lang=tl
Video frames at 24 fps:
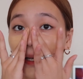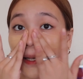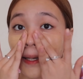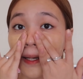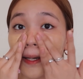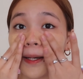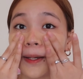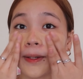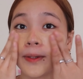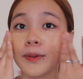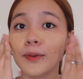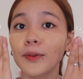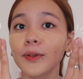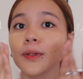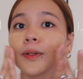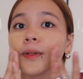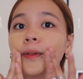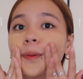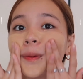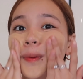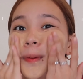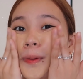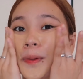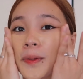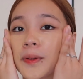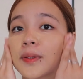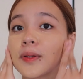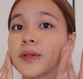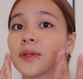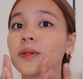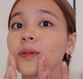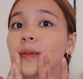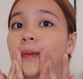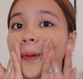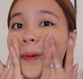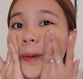Kaya yun.
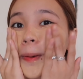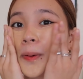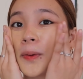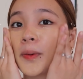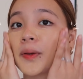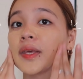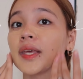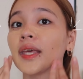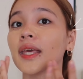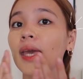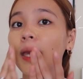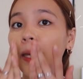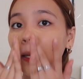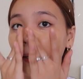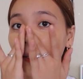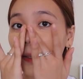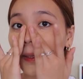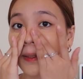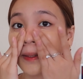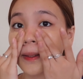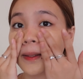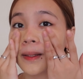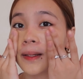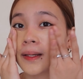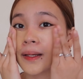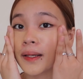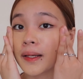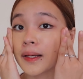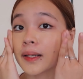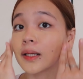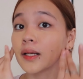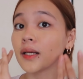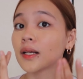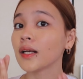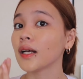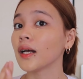Okay.
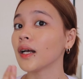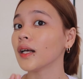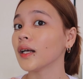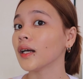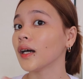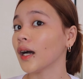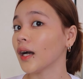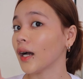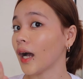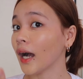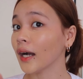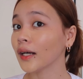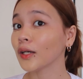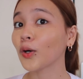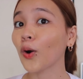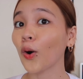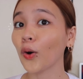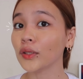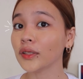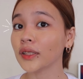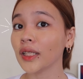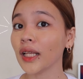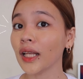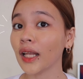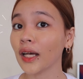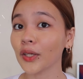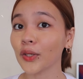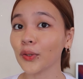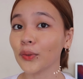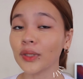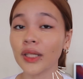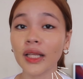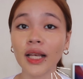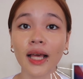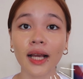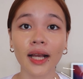Ang konti lang
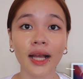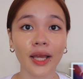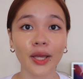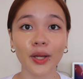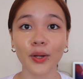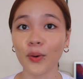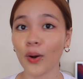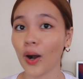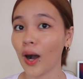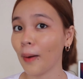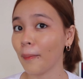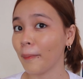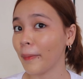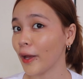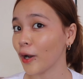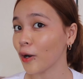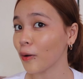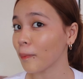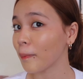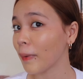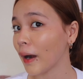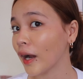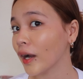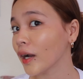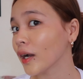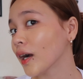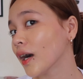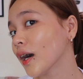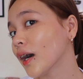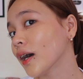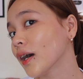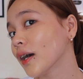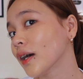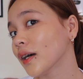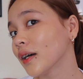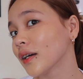yung nilagay ko ha, pero
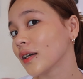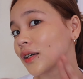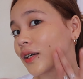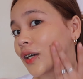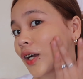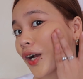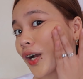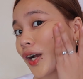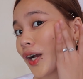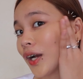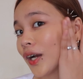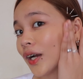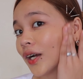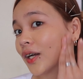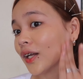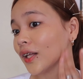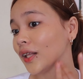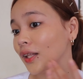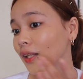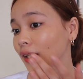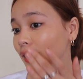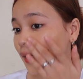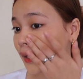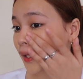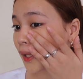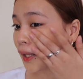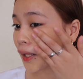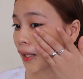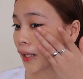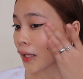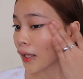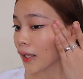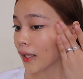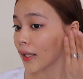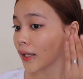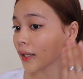parang, girl,
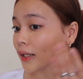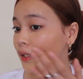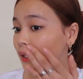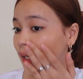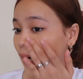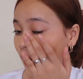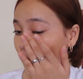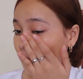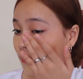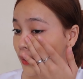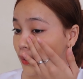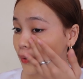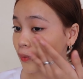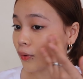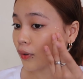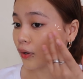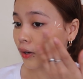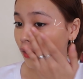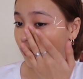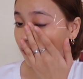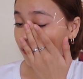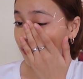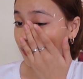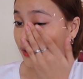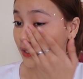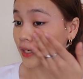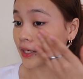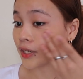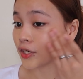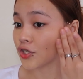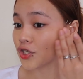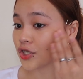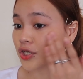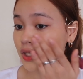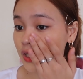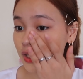Grabe yung
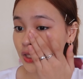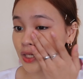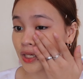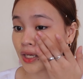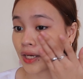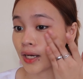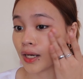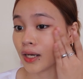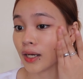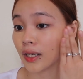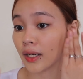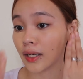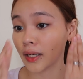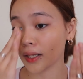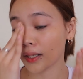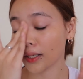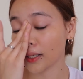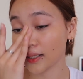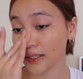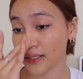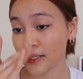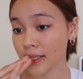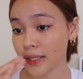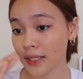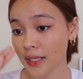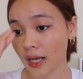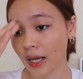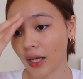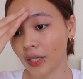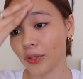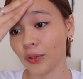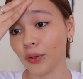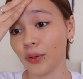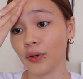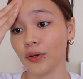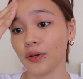coverage na niya
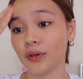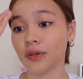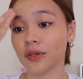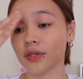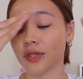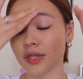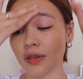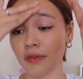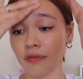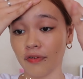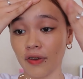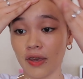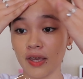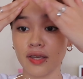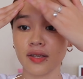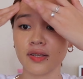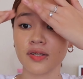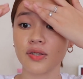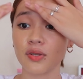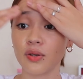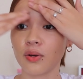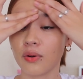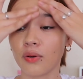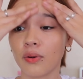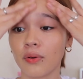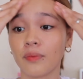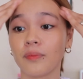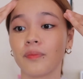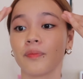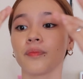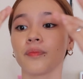sa ano, sa face ko.